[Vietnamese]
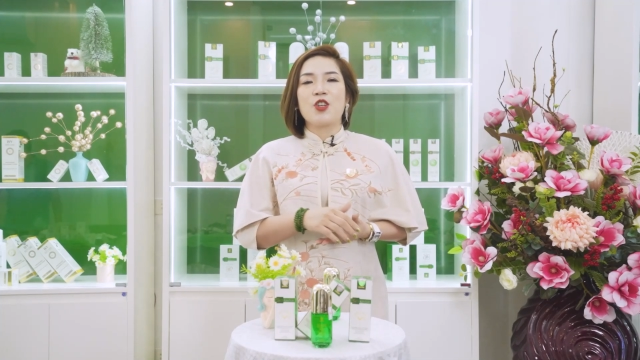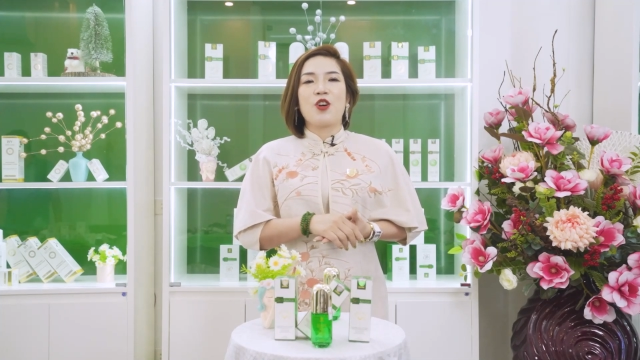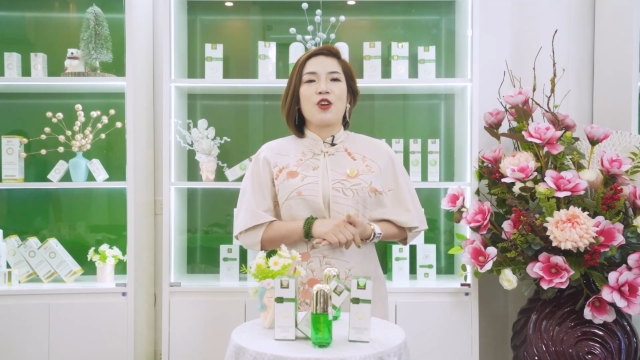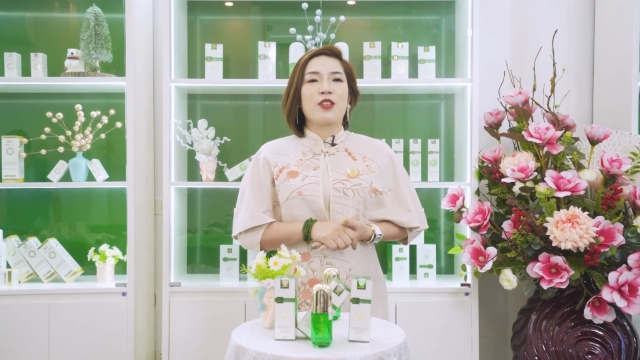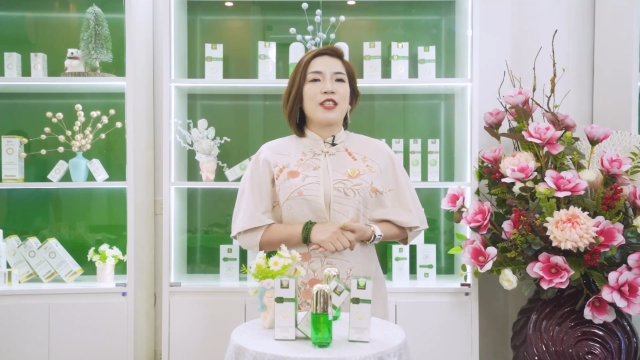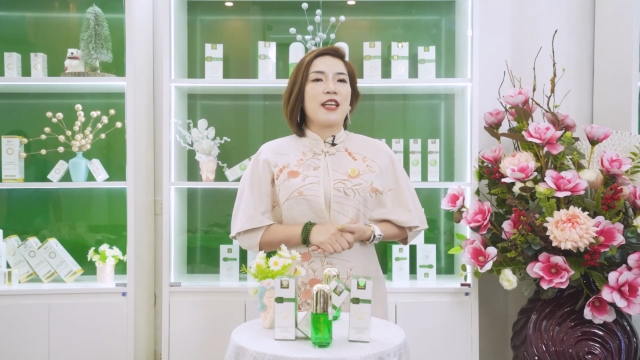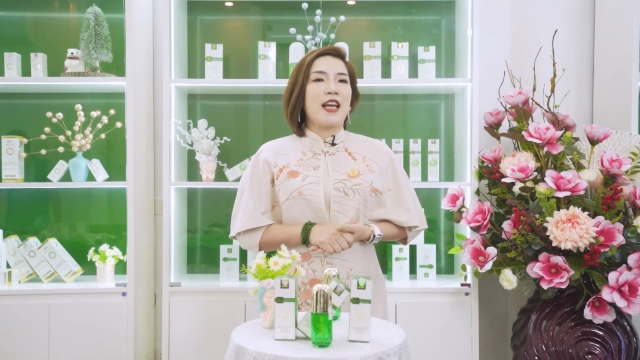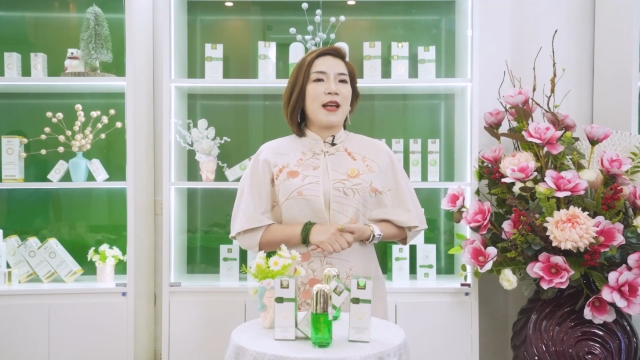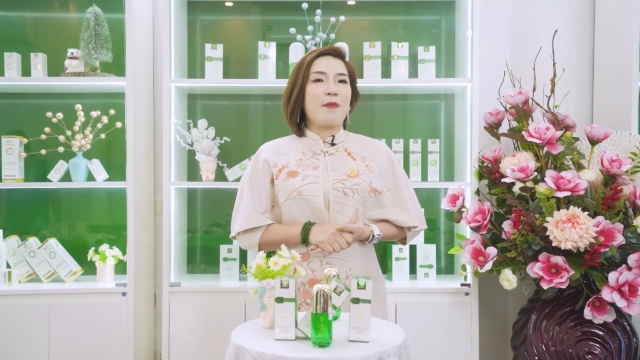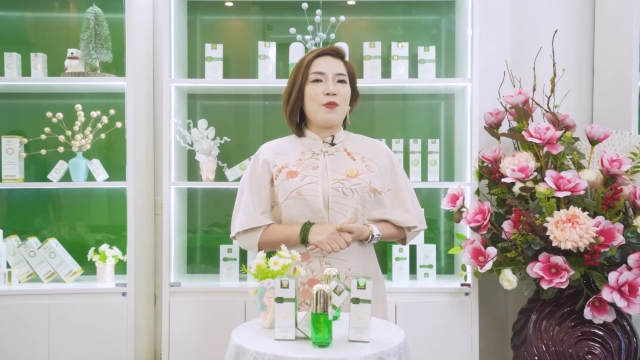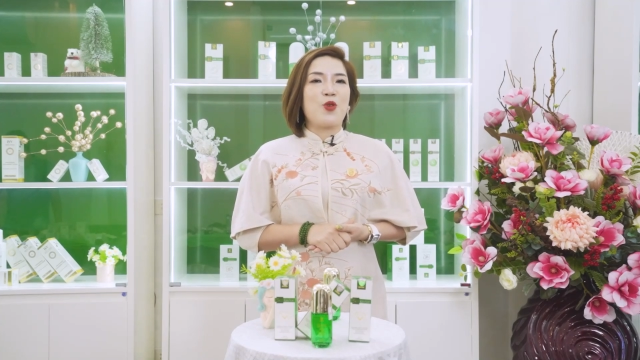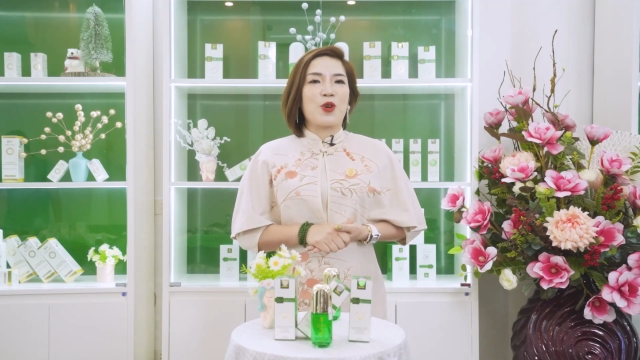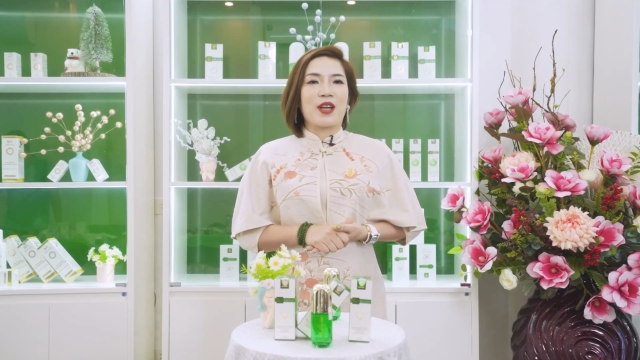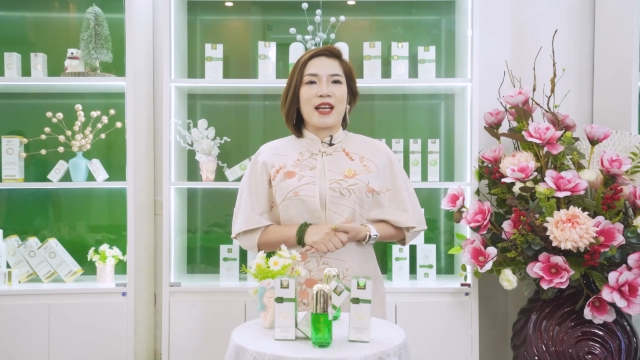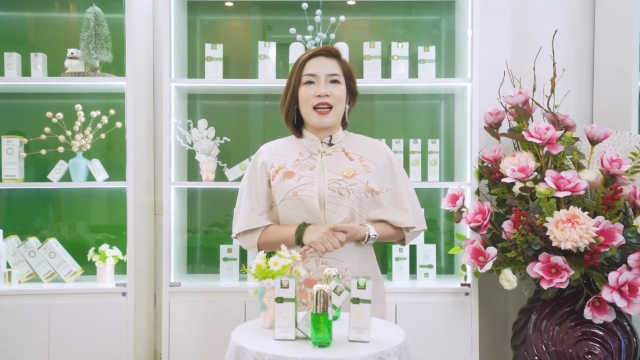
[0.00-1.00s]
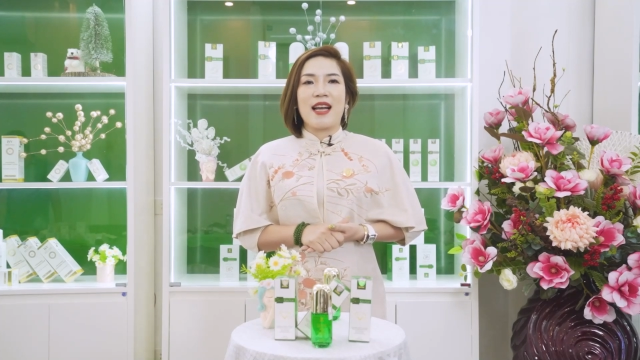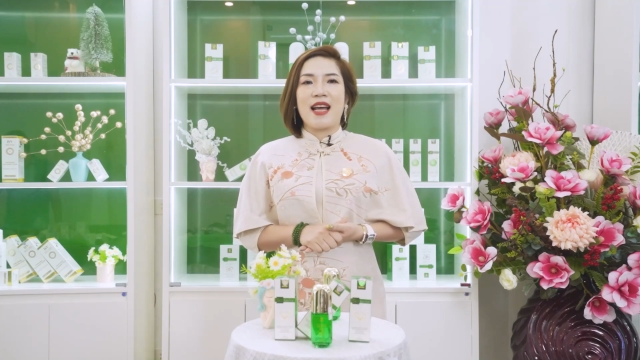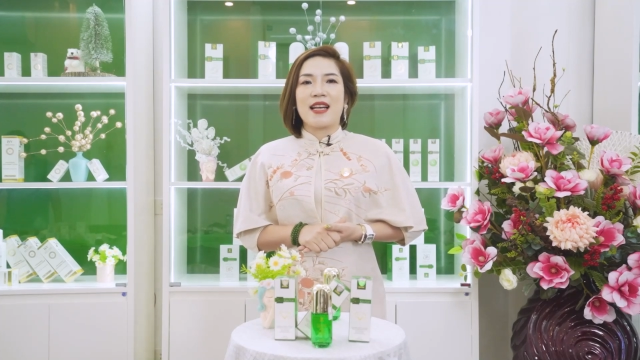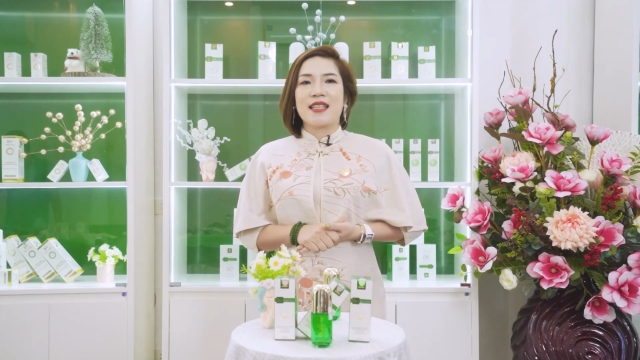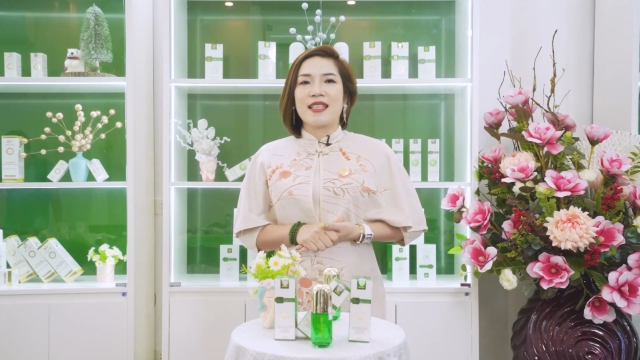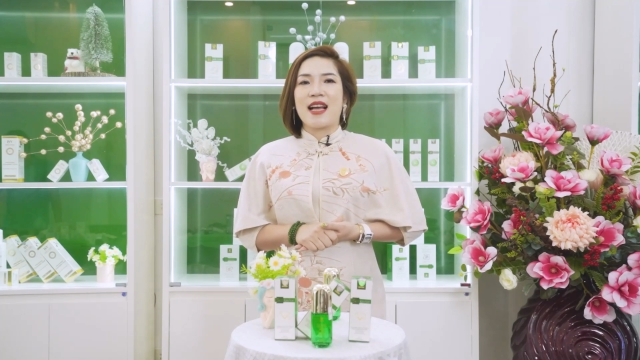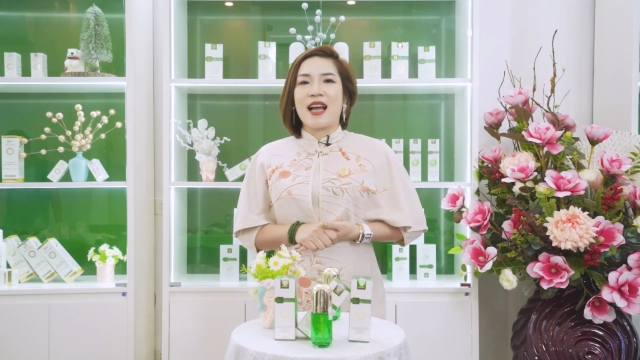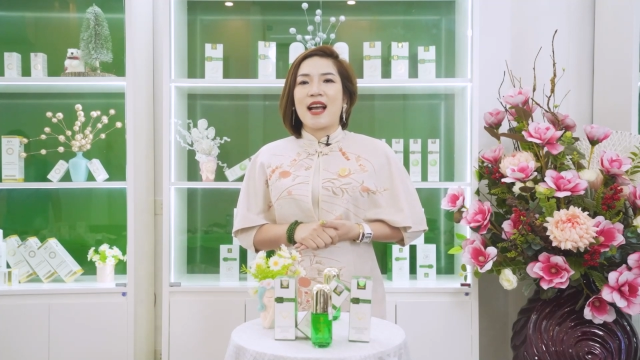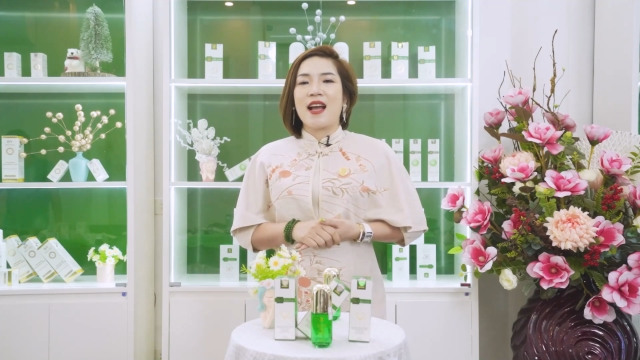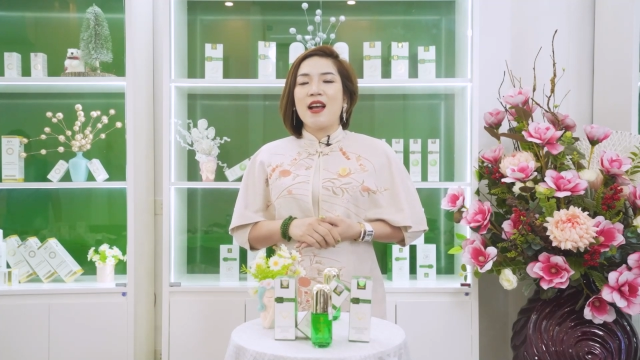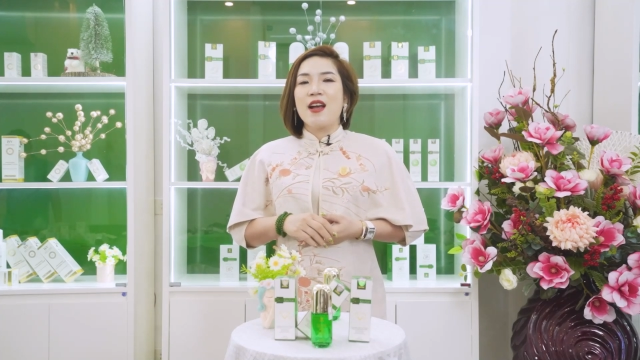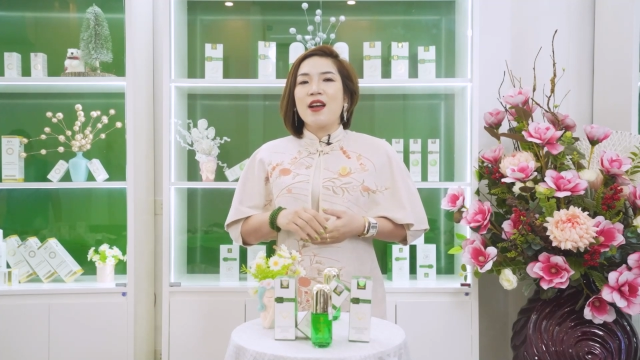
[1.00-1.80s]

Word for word: cho chị em một cái làn da